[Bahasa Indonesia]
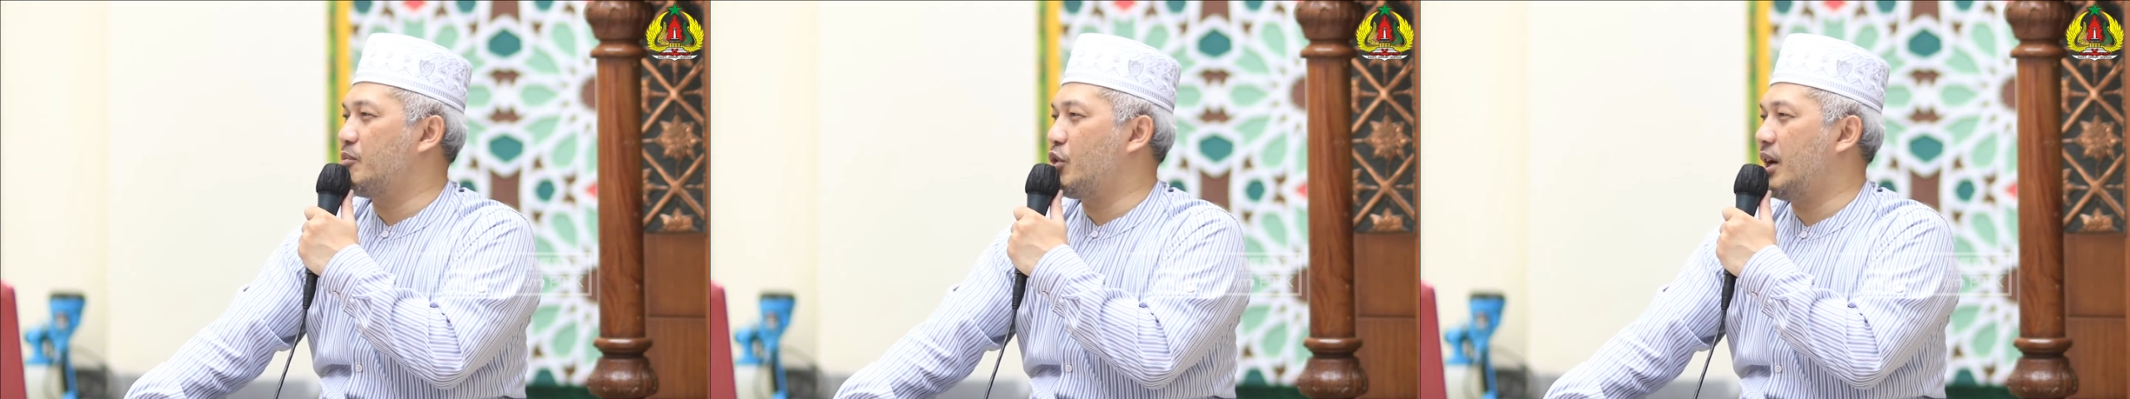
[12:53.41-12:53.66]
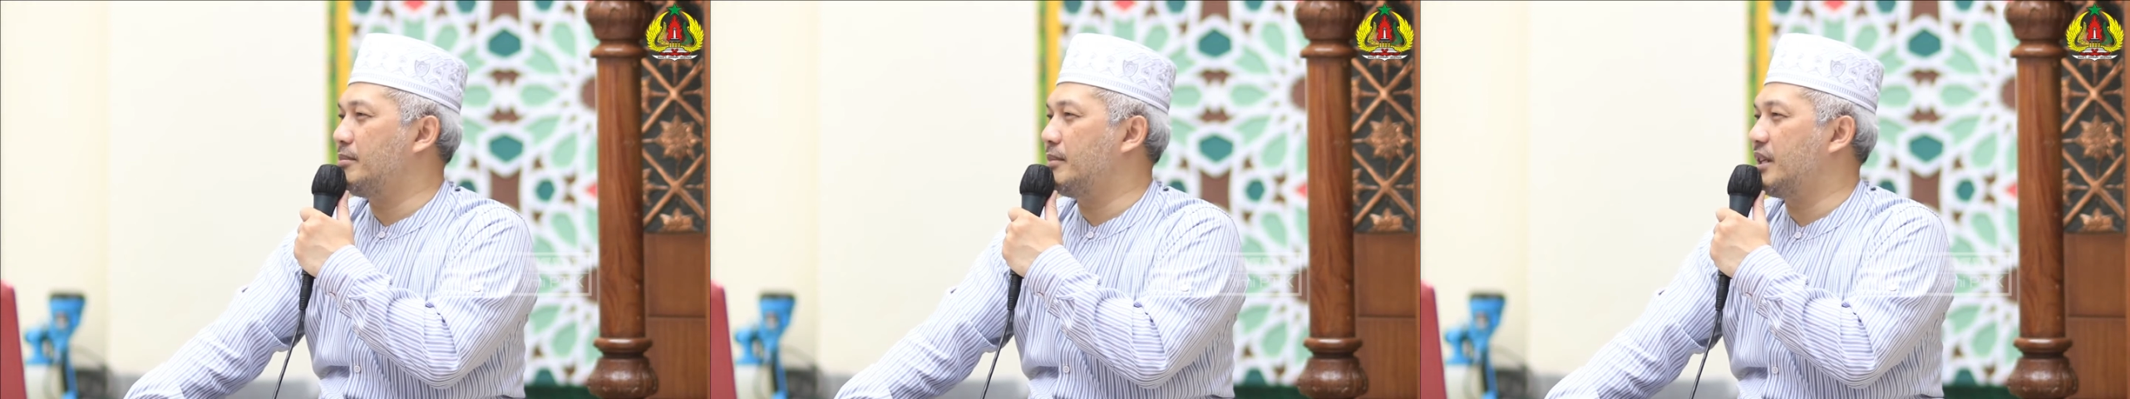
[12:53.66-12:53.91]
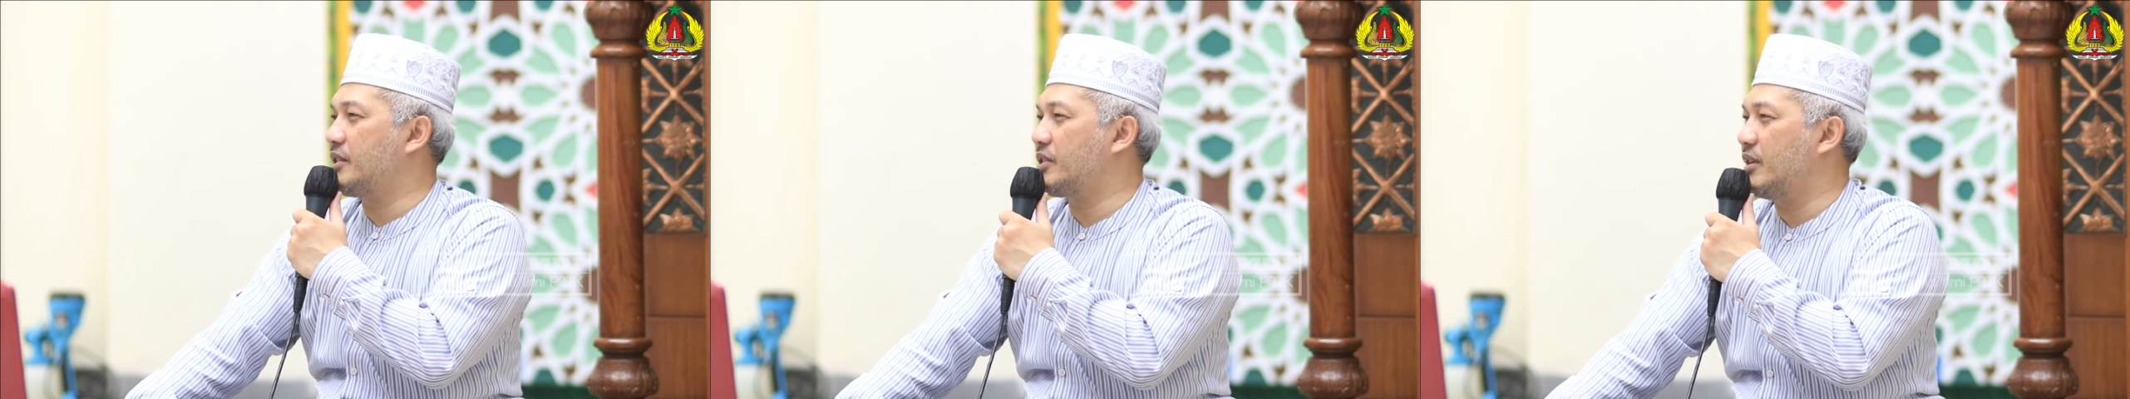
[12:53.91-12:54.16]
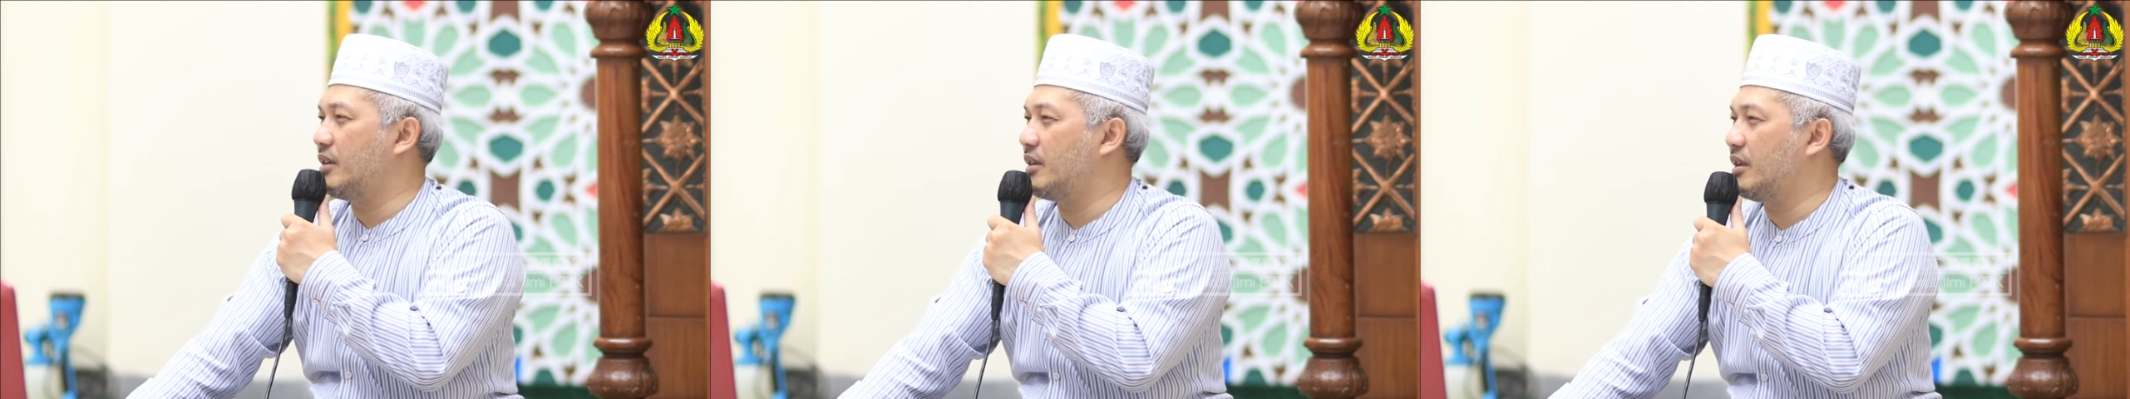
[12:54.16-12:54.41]
Muhammad
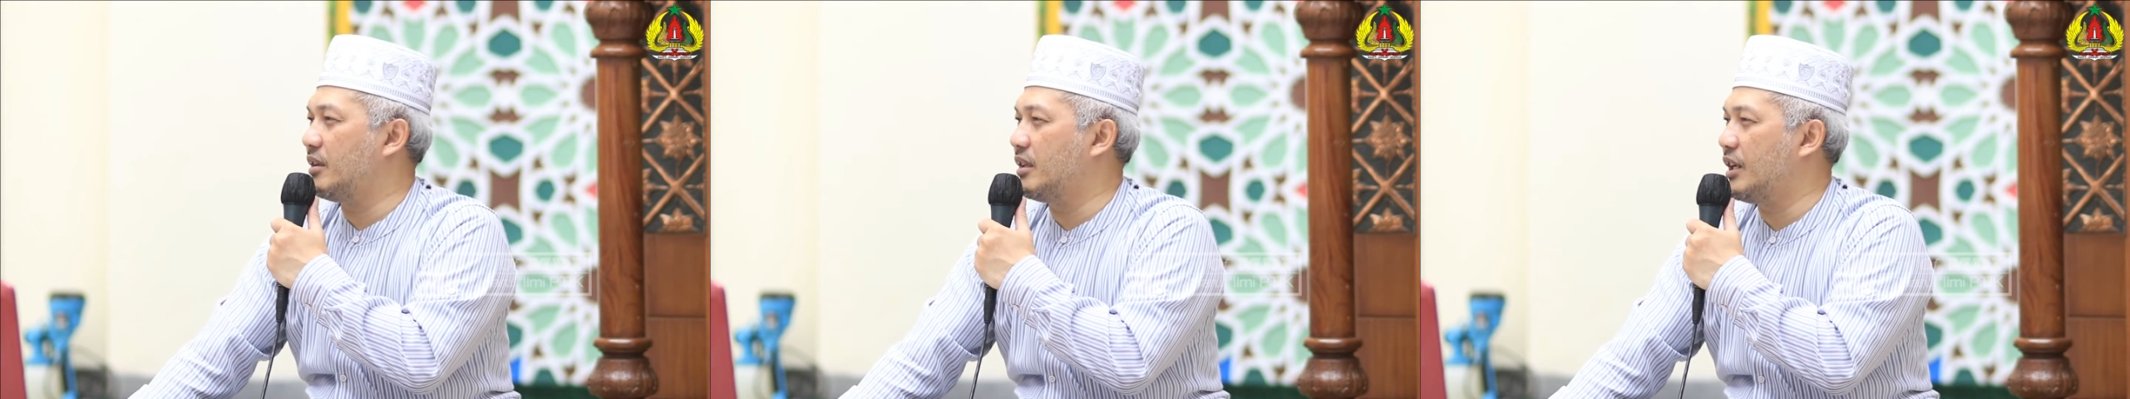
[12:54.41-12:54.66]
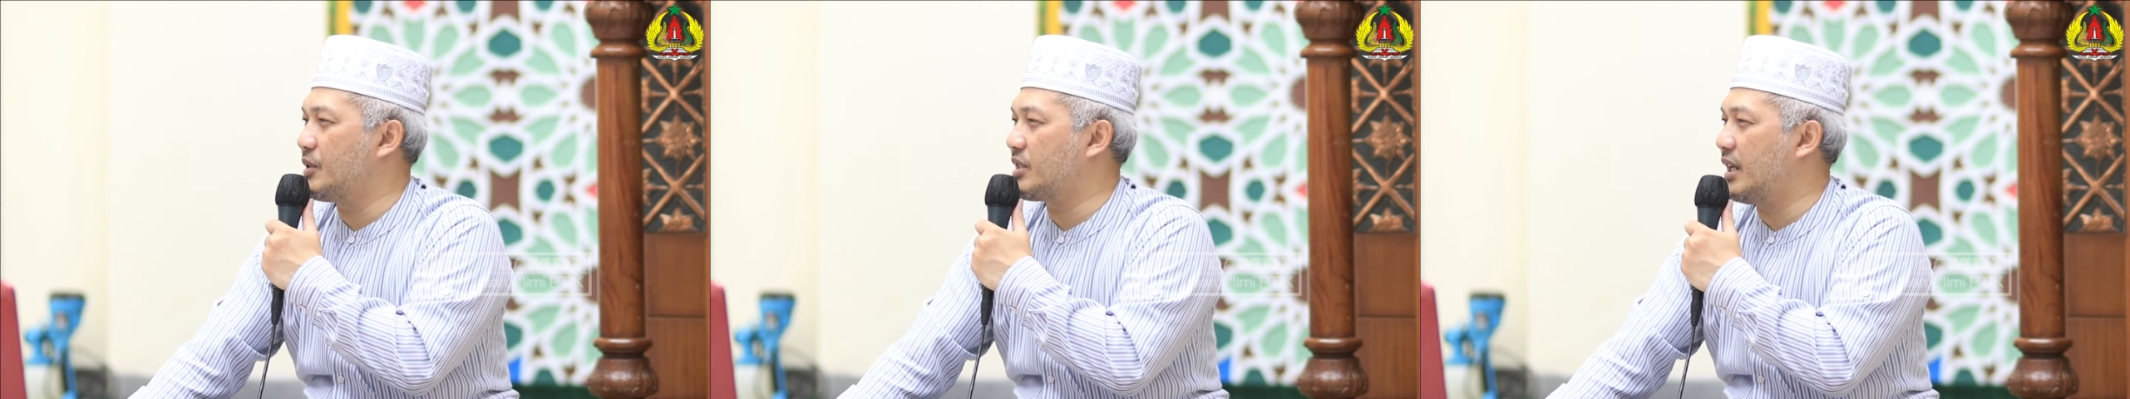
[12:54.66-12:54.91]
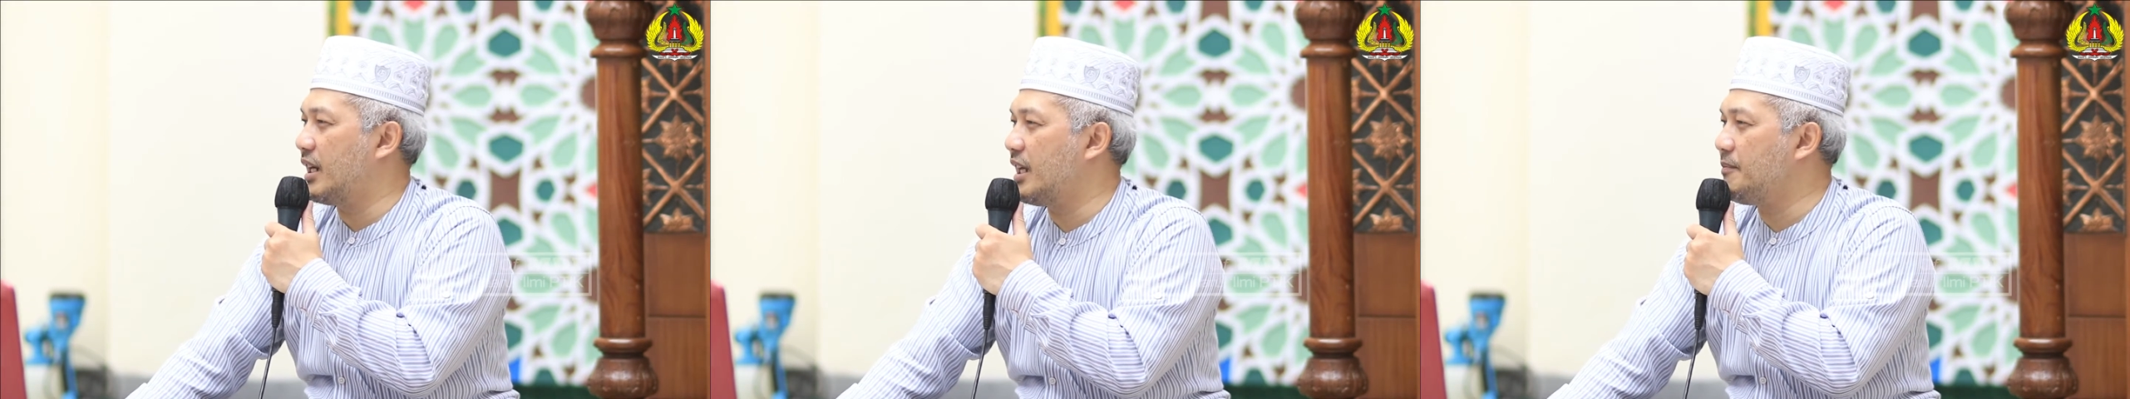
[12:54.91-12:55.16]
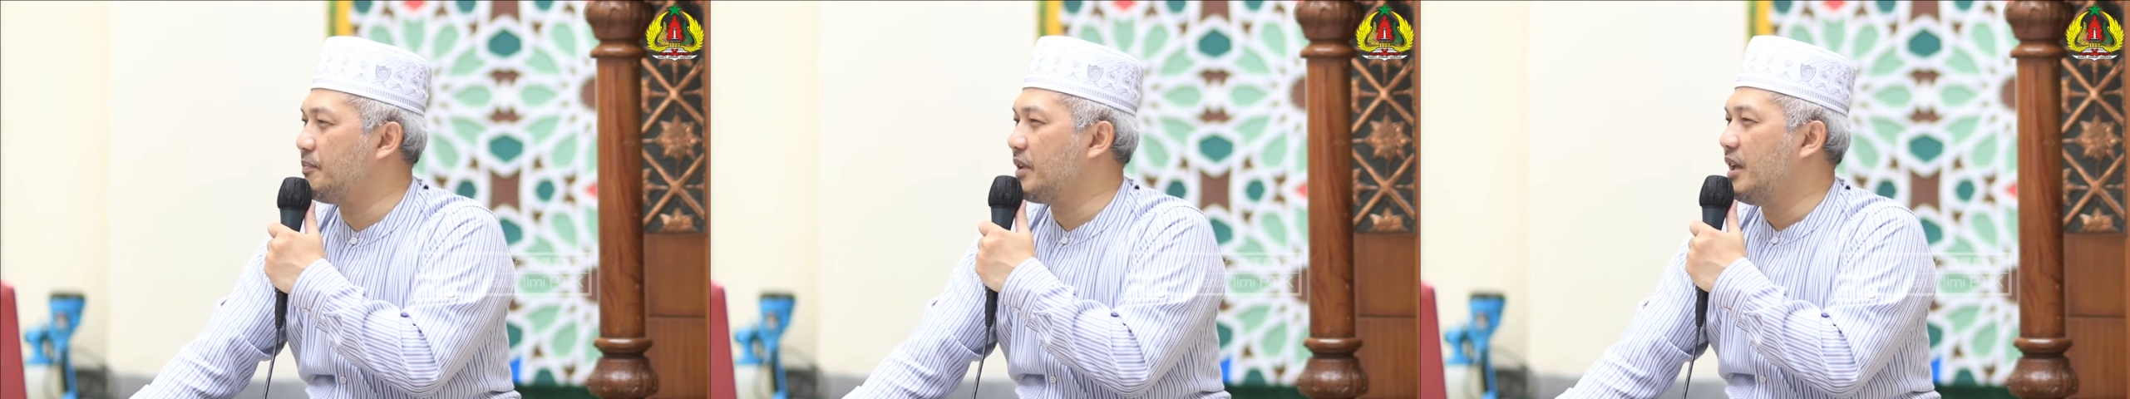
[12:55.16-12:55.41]
sallallahu alaihi
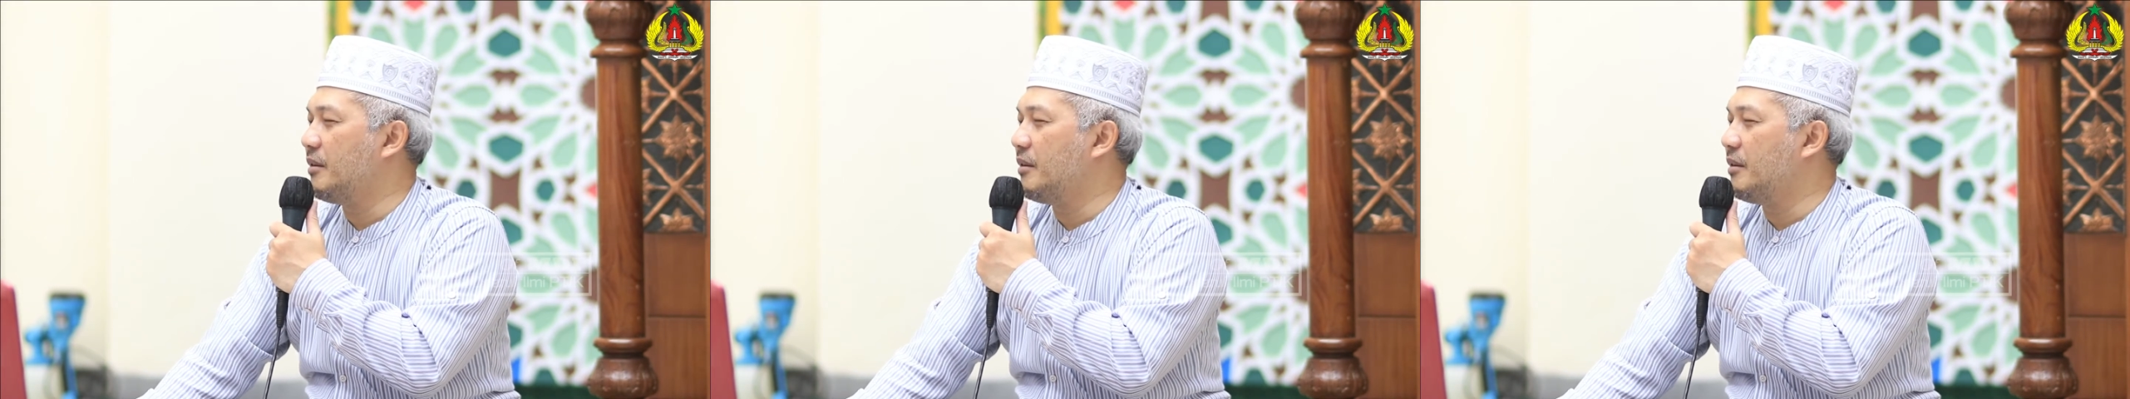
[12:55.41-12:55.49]
wasallam,